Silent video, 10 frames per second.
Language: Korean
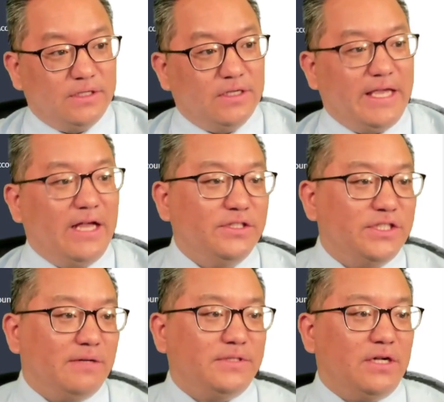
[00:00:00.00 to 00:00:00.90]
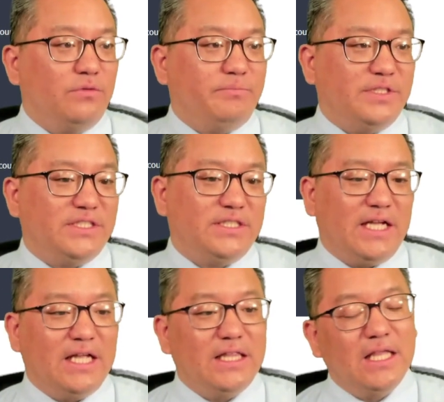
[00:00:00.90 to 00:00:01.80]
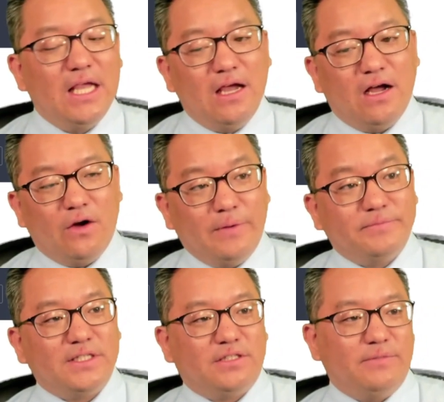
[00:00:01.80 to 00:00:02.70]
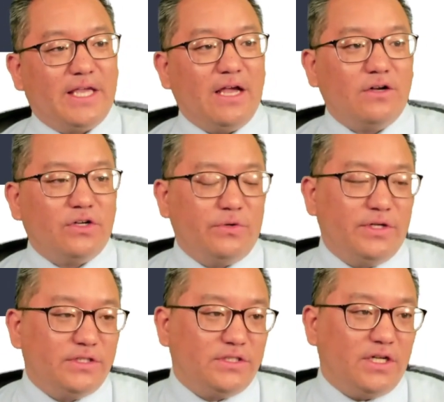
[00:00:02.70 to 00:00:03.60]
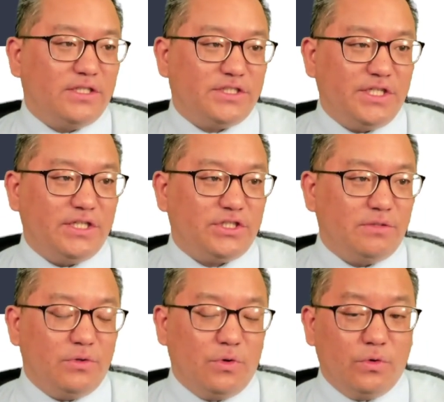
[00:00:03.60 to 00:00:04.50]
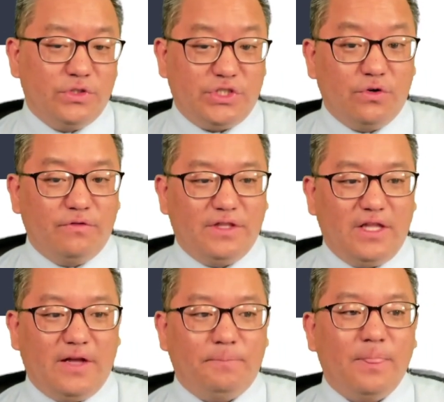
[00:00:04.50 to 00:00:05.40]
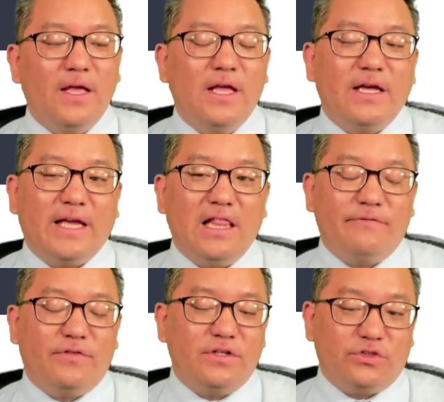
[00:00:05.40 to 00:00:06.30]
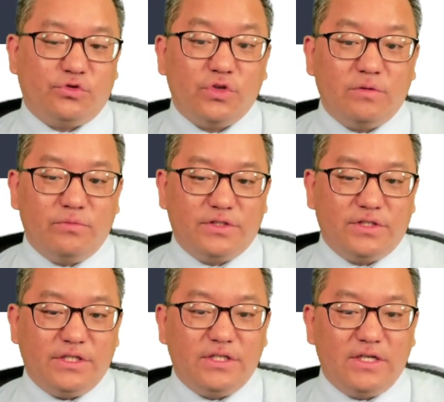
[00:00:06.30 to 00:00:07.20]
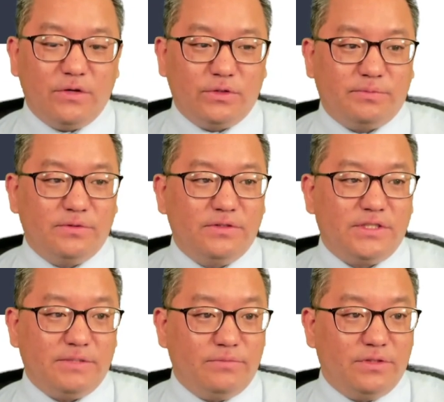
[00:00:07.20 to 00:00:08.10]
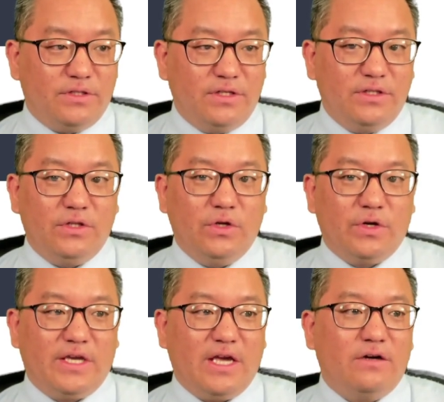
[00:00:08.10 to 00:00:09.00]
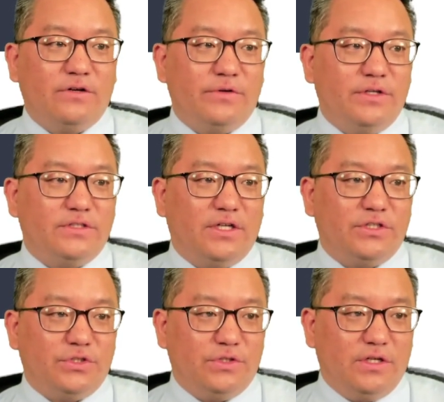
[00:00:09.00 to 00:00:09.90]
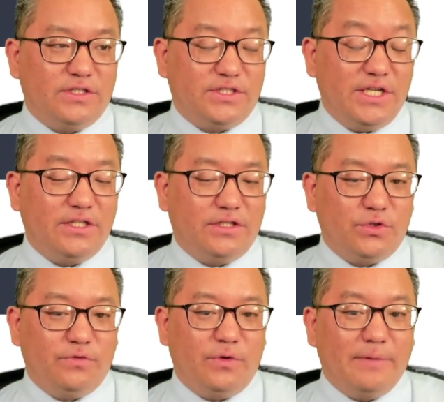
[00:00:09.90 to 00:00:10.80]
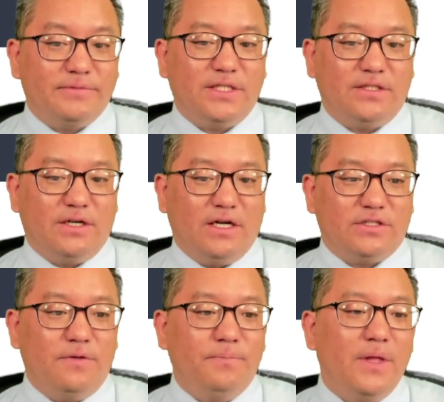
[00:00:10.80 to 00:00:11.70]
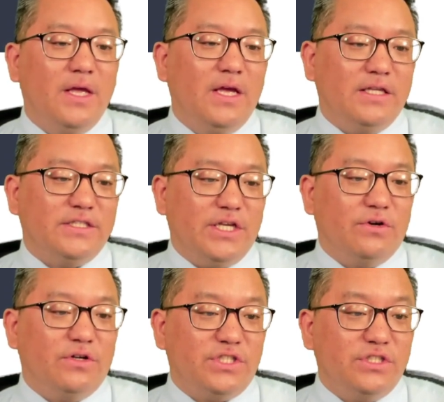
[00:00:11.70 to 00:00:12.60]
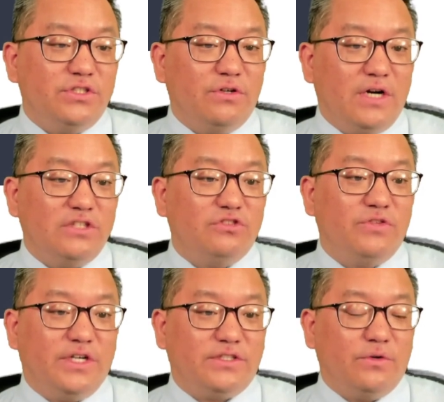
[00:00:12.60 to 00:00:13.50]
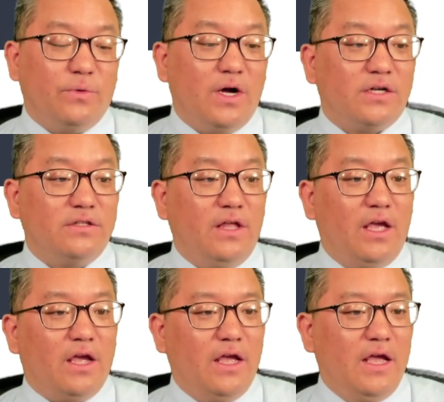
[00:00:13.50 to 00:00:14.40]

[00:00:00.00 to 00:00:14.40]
아, 캘잡하고 비슷한 아, 웹사이트입니다. calcareers.ca.gov인데 캘리포니아 주정부에서 일을 하고 싶으신 분들은 여기 calcareers.ca.gov 웹사이트 들어가서 이제 이거를 신청을 할 수가 있어요. 와 근데